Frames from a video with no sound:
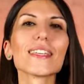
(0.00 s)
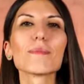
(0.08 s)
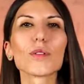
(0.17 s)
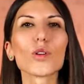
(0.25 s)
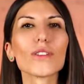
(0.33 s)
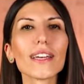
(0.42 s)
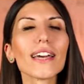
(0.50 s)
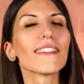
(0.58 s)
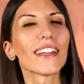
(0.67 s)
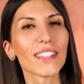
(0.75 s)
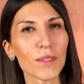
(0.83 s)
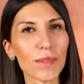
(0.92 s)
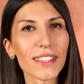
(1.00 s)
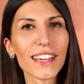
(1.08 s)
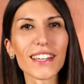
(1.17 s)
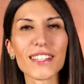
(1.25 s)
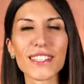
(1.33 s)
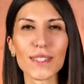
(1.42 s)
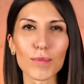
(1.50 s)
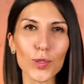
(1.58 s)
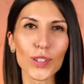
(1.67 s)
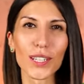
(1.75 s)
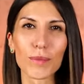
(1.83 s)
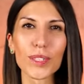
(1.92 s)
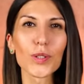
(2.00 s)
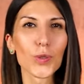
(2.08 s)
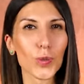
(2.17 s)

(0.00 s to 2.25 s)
Tabii o da evlendirme dairesinin programına